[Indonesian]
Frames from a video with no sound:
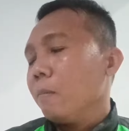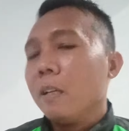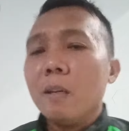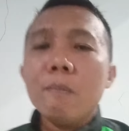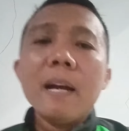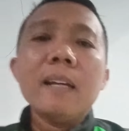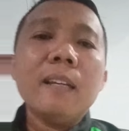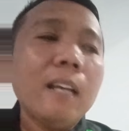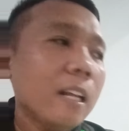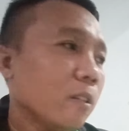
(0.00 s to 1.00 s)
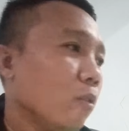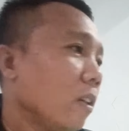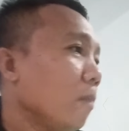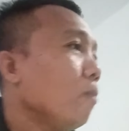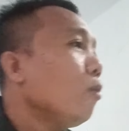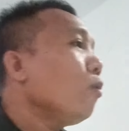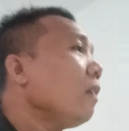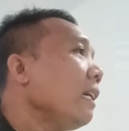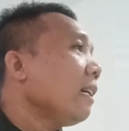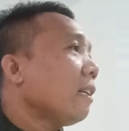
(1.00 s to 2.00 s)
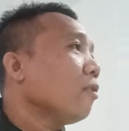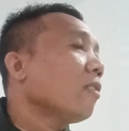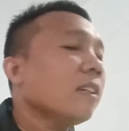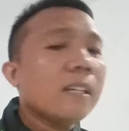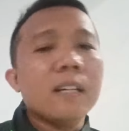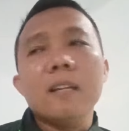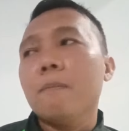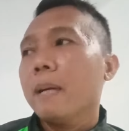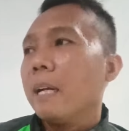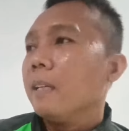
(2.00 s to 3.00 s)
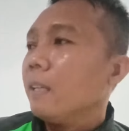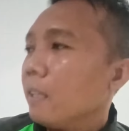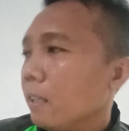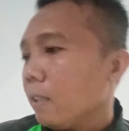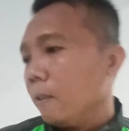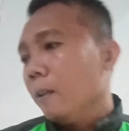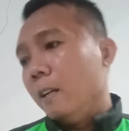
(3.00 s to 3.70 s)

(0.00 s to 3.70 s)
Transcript: bagi-bagi atau ibu link gacornya yang gimana